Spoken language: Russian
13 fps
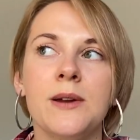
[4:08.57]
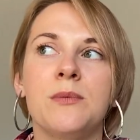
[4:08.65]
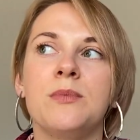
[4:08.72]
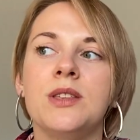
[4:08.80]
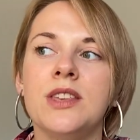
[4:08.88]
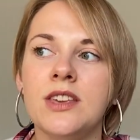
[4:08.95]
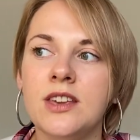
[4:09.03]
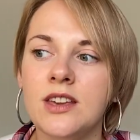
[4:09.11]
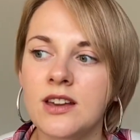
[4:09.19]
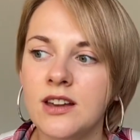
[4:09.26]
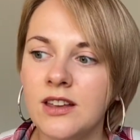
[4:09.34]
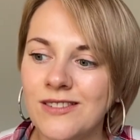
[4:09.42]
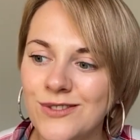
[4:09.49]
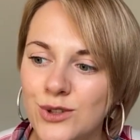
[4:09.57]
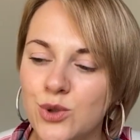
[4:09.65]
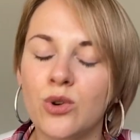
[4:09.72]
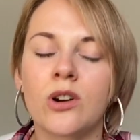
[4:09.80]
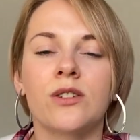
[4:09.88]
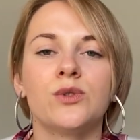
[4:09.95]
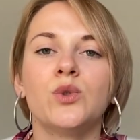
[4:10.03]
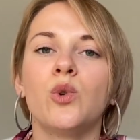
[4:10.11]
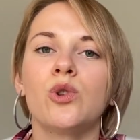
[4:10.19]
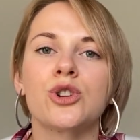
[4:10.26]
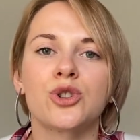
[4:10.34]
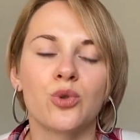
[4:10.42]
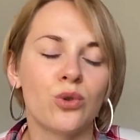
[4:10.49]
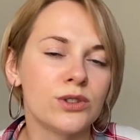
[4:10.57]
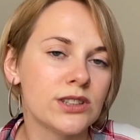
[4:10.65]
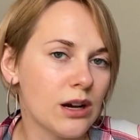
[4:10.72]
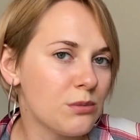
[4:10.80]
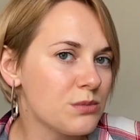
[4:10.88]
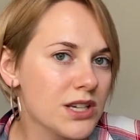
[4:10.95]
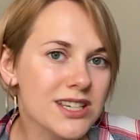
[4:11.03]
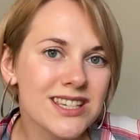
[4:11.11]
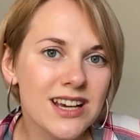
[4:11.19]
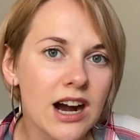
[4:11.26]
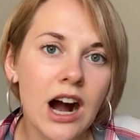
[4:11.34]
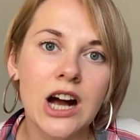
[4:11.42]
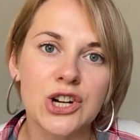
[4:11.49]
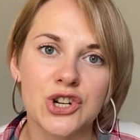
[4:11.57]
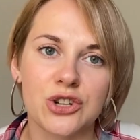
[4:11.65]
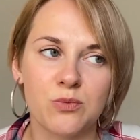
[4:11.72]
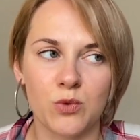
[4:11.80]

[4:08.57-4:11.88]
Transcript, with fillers: мне все равно, что он там мне скажет,